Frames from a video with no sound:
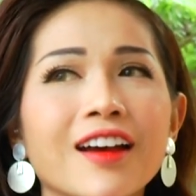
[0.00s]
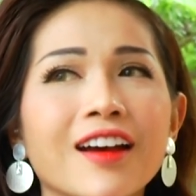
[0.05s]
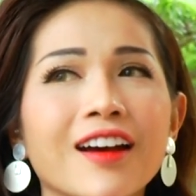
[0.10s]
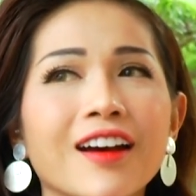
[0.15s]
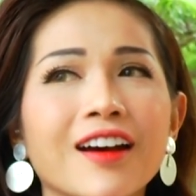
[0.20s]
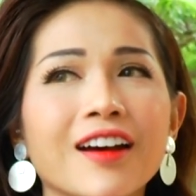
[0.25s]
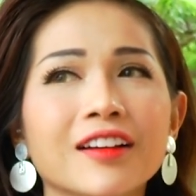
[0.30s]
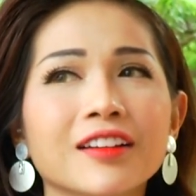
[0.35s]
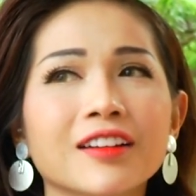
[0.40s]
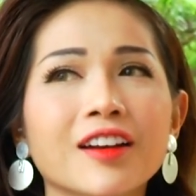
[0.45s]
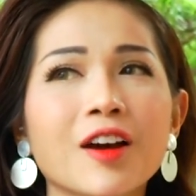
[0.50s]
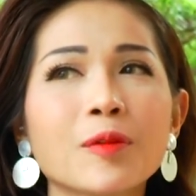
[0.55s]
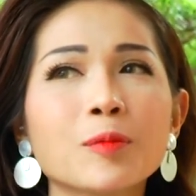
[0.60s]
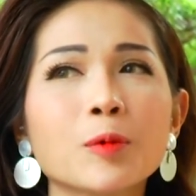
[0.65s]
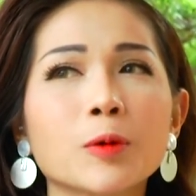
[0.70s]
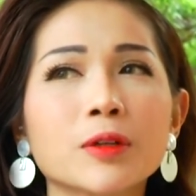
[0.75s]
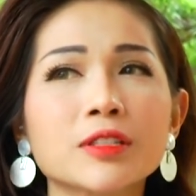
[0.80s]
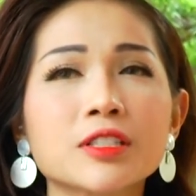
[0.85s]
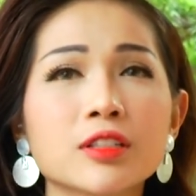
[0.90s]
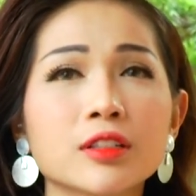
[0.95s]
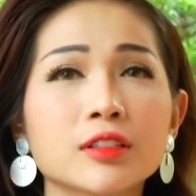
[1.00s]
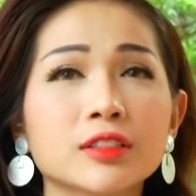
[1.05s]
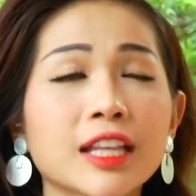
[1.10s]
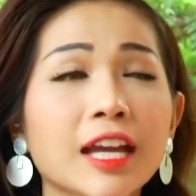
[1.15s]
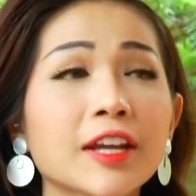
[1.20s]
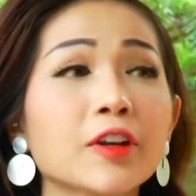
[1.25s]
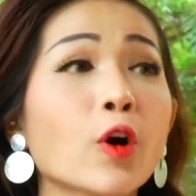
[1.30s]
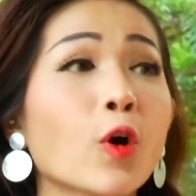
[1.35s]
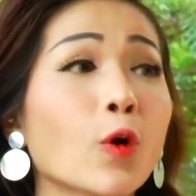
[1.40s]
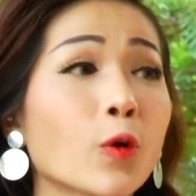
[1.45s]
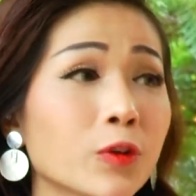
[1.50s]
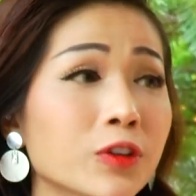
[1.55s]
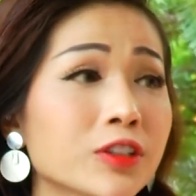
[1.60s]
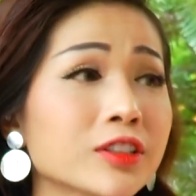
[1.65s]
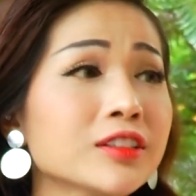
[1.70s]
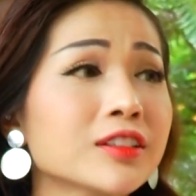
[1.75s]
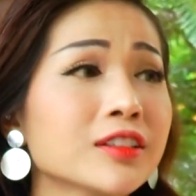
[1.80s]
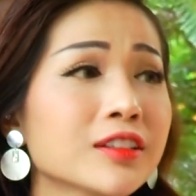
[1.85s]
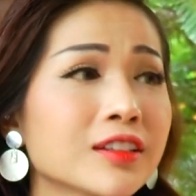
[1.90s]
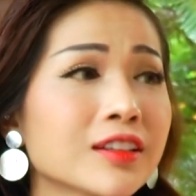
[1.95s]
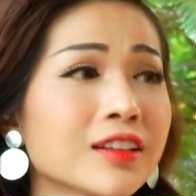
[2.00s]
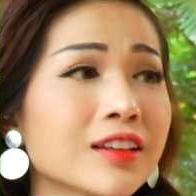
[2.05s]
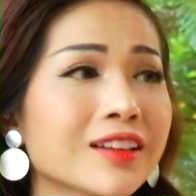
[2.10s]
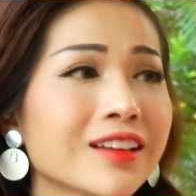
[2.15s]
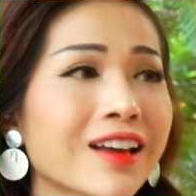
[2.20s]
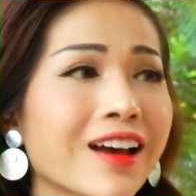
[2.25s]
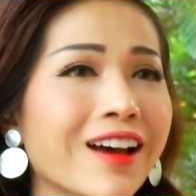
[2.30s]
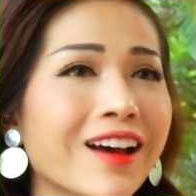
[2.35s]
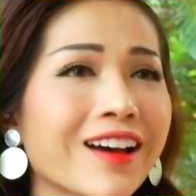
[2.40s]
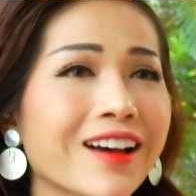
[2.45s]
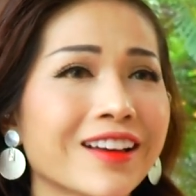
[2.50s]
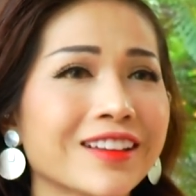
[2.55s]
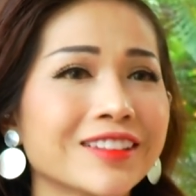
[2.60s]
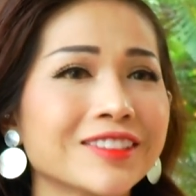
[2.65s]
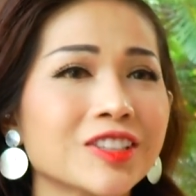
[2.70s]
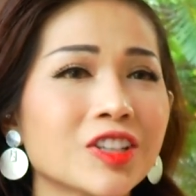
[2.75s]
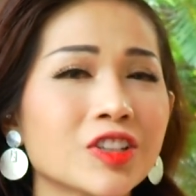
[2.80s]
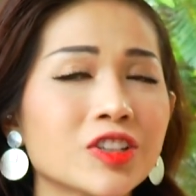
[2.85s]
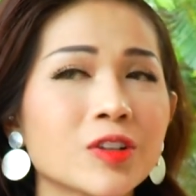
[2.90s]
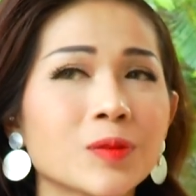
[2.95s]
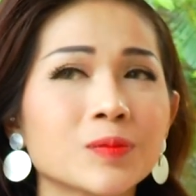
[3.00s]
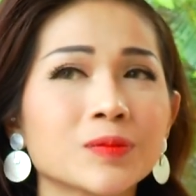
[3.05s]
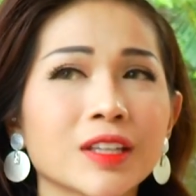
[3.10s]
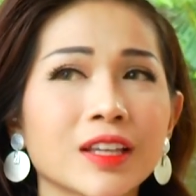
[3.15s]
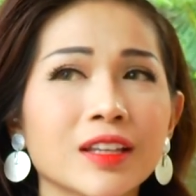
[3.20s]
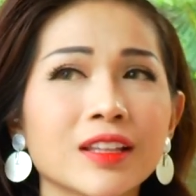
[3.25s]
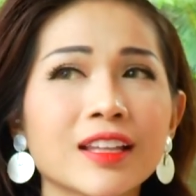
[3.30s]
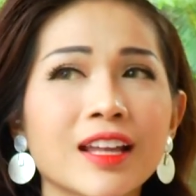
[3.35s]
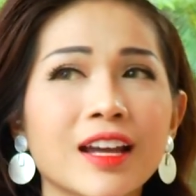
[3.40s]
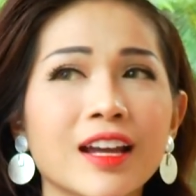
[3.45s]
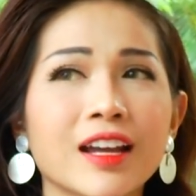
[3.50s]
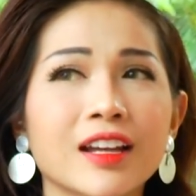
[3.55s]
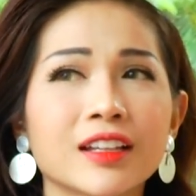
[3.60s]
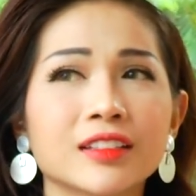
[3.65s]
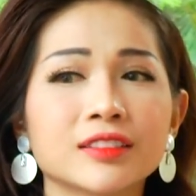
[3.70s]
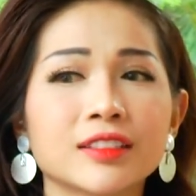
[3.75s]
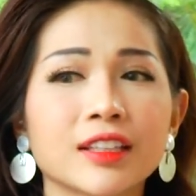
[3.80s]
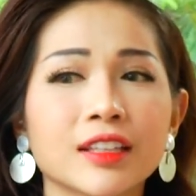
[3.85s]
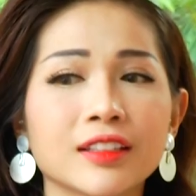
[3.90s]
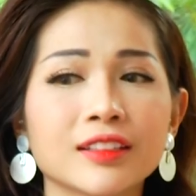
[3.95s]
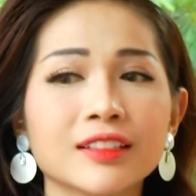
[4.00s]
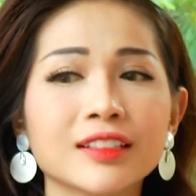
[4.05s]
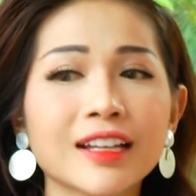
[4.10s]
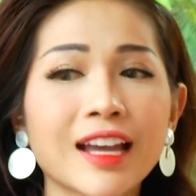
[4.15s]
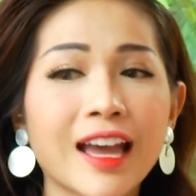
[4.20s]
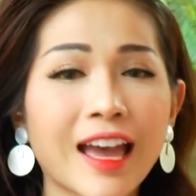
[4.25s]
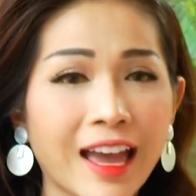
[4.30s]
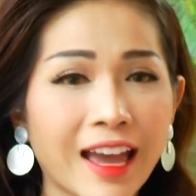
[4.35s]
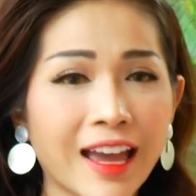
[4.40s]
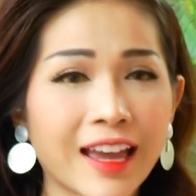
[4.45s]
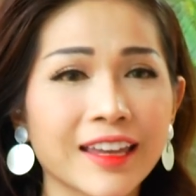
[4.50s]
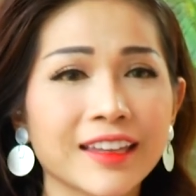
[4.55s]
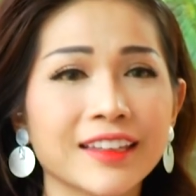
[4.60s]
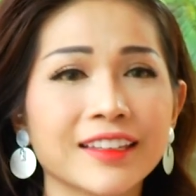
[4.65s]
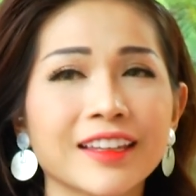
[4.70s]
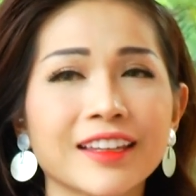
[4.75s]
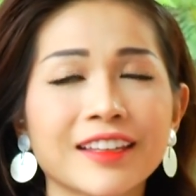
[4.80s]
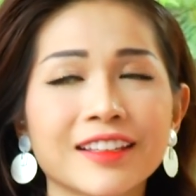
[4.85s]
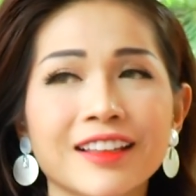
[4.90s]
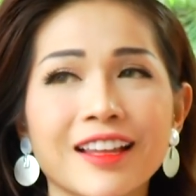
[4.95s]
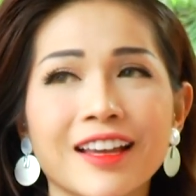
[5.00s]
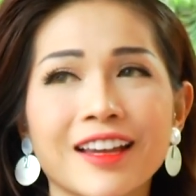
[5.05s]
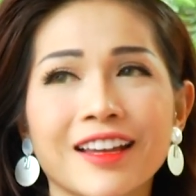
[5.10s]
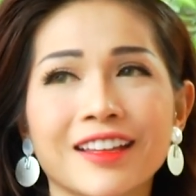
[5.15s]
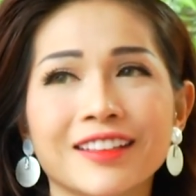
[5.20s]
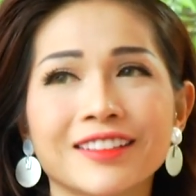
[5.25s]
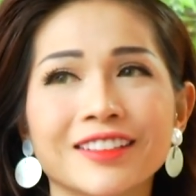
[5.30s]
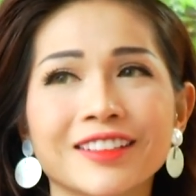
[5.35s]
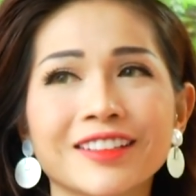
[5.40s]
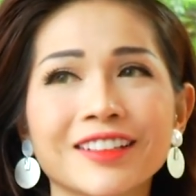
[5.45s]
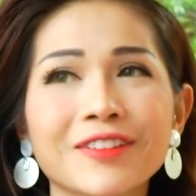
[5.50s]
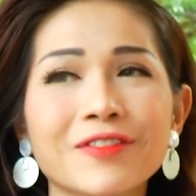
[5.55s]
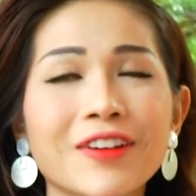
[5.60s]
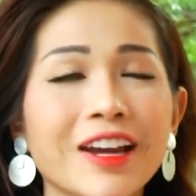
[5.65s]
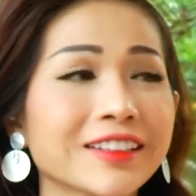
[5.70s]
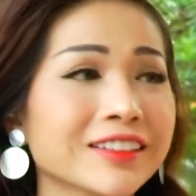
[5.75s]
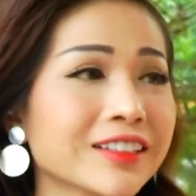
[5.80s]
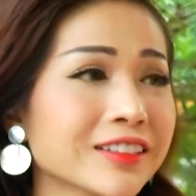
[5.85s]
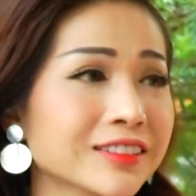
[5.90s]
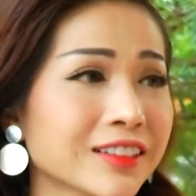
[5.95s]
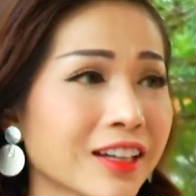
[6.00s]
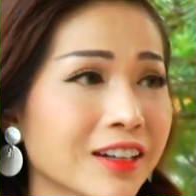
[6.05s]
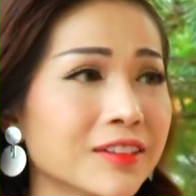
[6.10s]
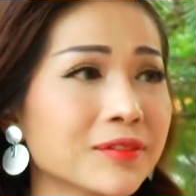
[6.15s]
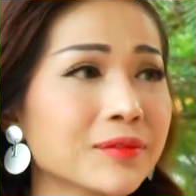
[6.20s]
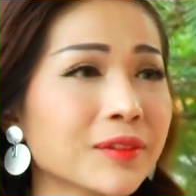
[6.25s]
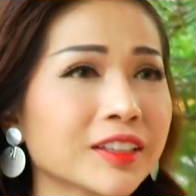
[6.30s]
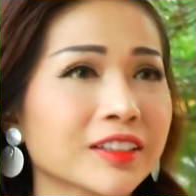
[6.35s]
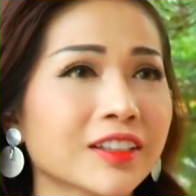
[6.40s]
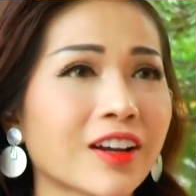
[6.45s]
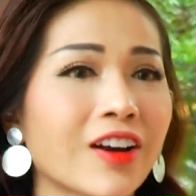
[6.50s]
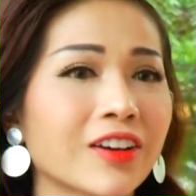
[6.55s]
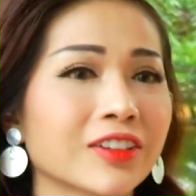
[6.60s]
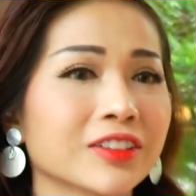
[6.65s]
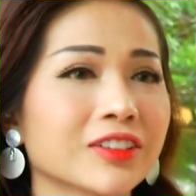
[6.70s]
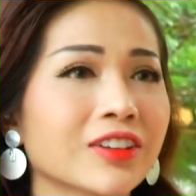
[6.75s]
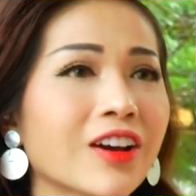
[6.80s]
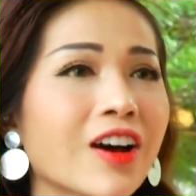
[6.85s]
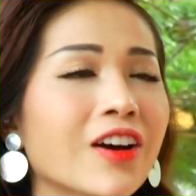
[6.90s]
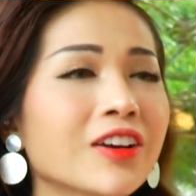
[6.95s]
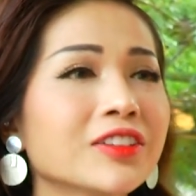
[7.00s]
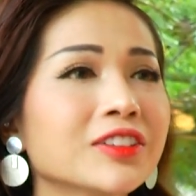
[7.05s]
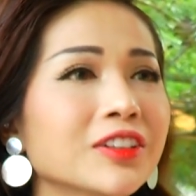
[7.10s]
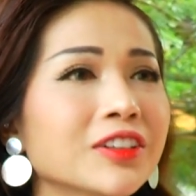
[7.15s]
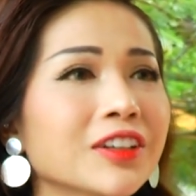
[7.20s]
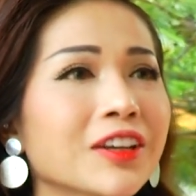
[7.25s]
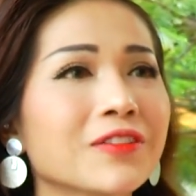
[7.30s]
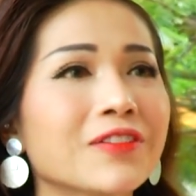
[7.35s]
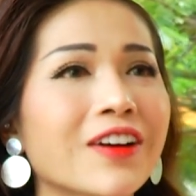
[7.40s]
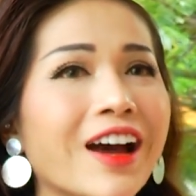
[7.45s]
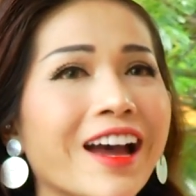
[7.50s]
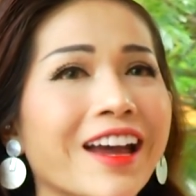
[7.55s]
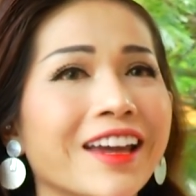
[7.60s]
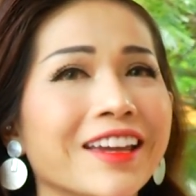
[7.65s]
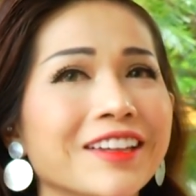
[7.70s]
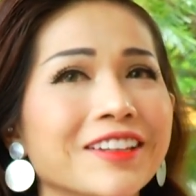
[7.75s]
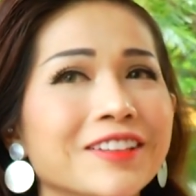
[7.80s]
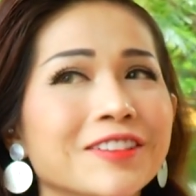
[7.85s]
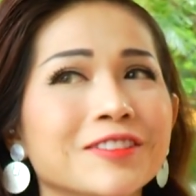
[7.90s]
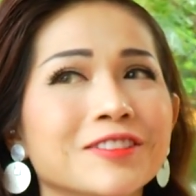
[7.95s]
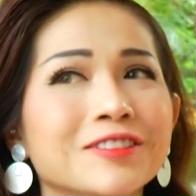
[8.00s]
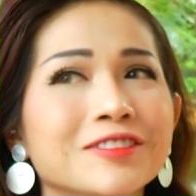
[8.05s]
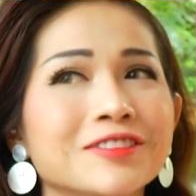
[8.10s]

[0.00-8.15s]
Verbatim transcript: à, có một cái sự thay đổi à, như không chỉ là diễn hài hay là những cái vai tương tự mà còn có những cái vai